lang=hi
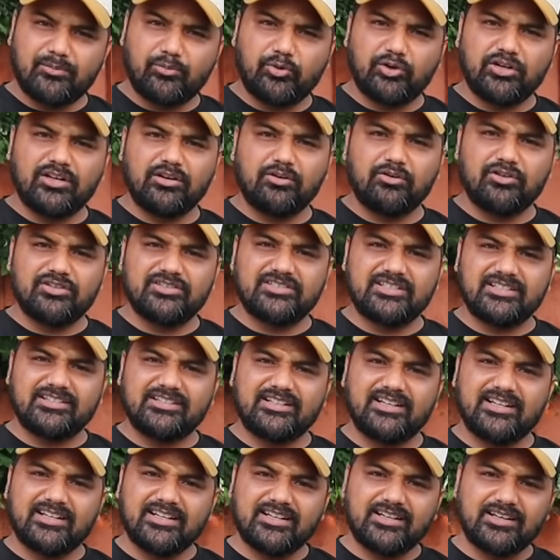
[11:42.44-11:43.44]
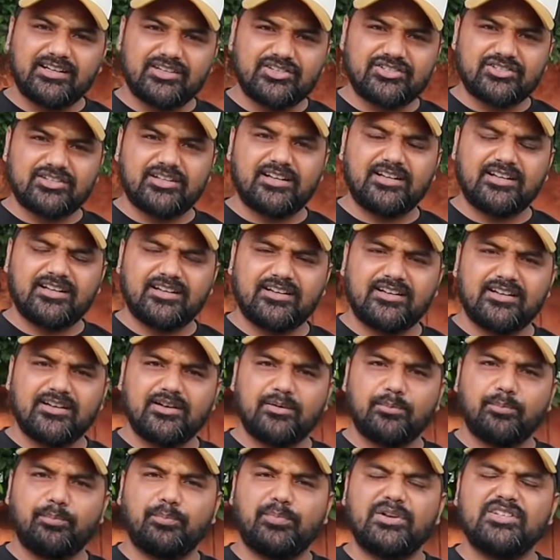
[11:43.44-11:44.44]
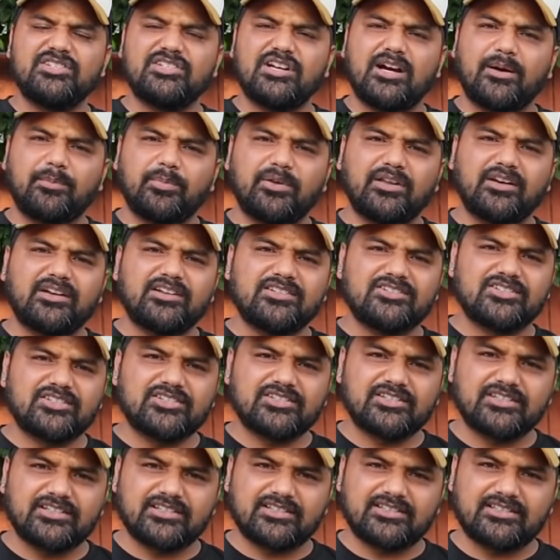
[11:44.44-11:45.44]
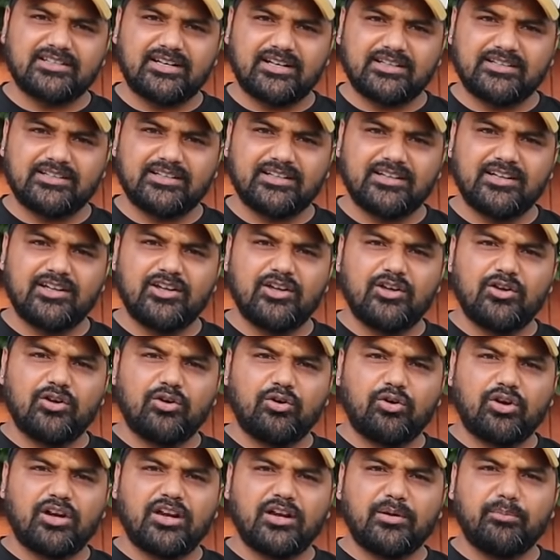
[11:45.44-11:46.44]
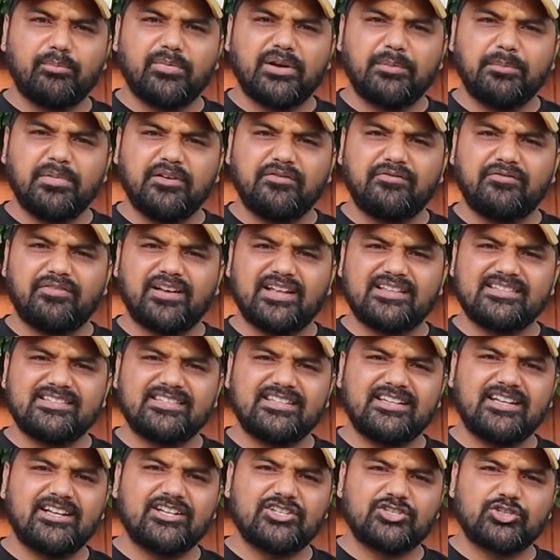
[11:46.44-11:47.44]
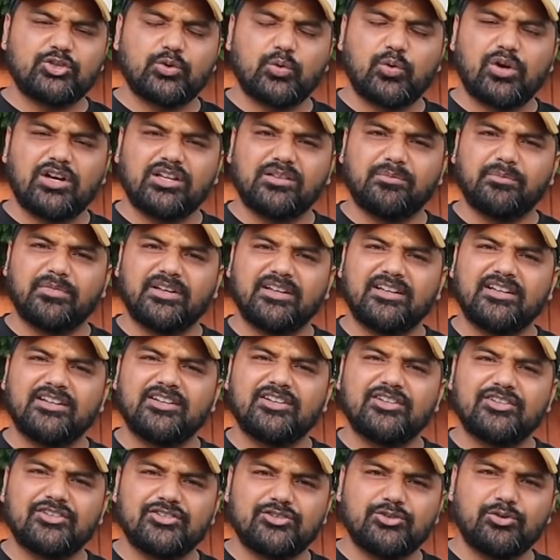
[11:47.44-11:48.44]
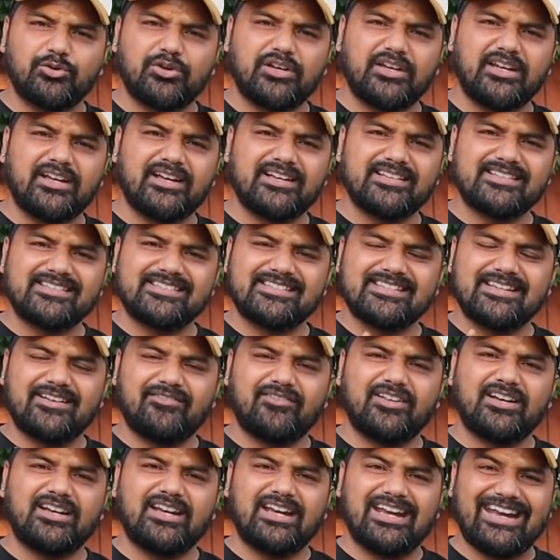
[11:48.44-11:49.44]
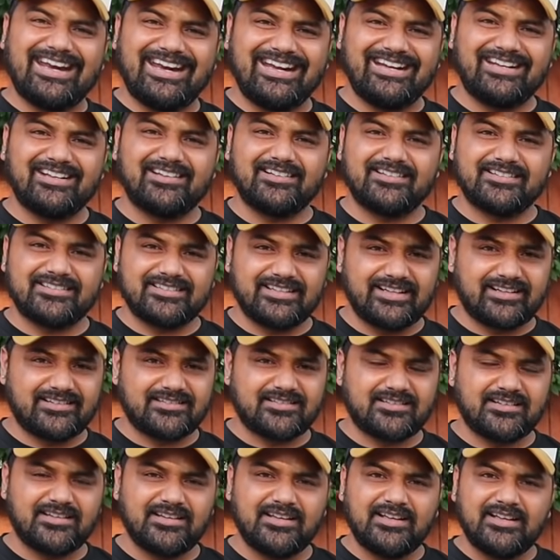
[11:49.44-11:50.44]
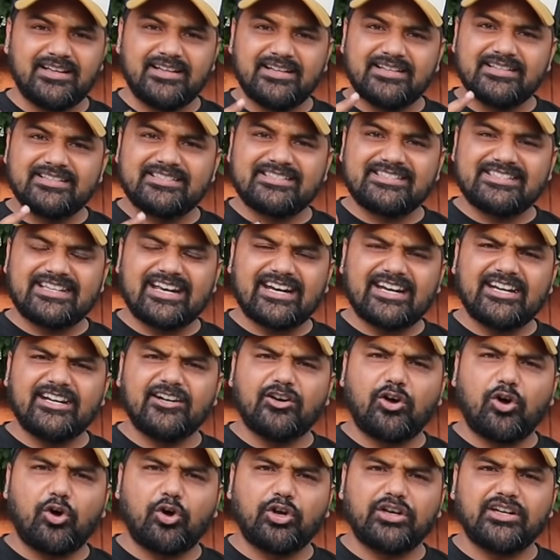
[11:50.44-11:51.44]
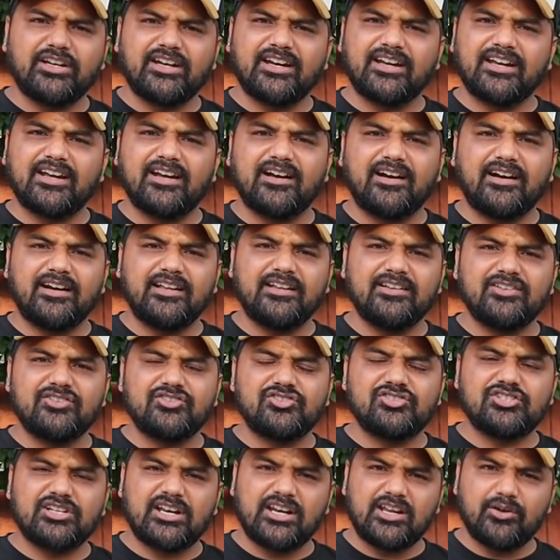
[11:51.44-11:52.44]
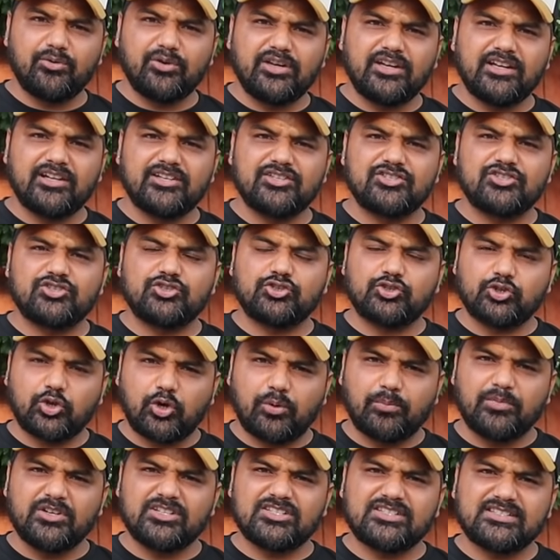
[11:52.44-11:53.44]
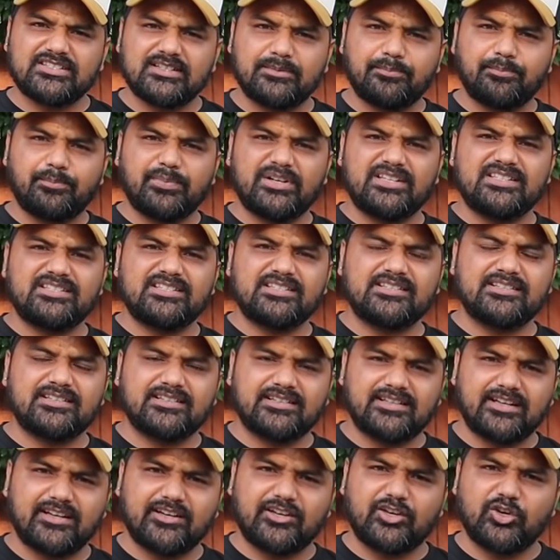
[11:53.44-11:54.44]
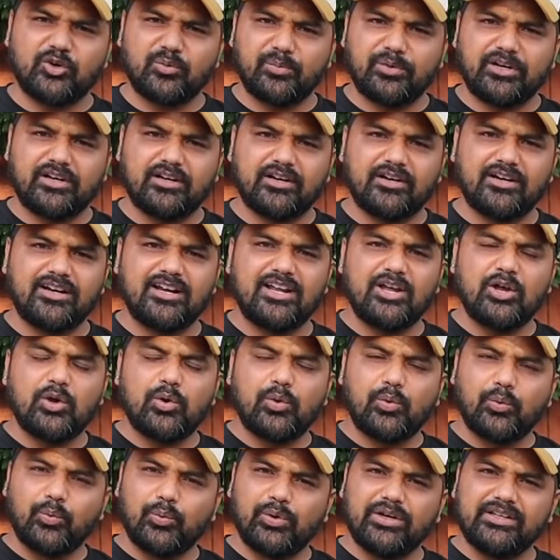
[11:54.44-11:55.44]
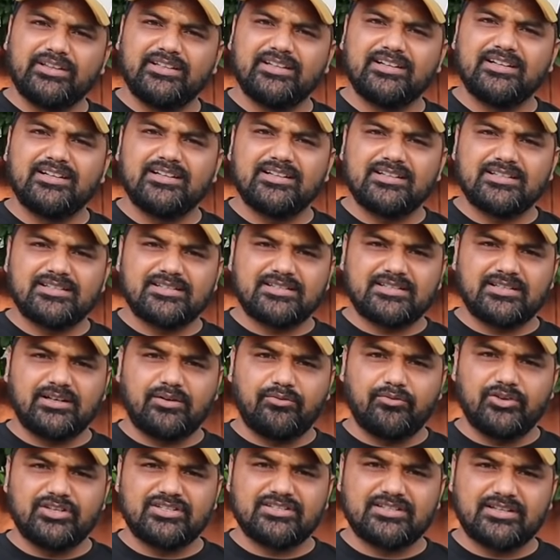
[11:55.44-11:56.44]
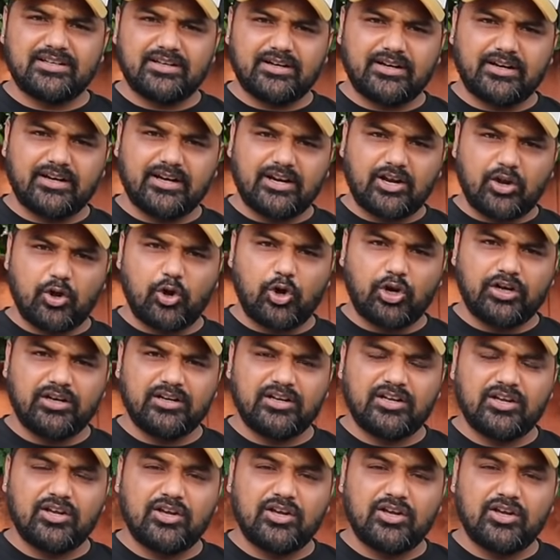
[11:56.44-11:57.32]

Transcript: मॉडल और सत्रह ही रजिस्टर्ड है पंजाब की रजिस्ट्रेशन के साथ है और नंबर भी फैंसी है शुरुआत में जो कि है सेवन एट सिक्स सेकेंड ऑनर है ये गाड़ी चली हुई है चौबीस से पच्चीस हज़ार किलोमीटर विद सर्विस रिकॉर्ड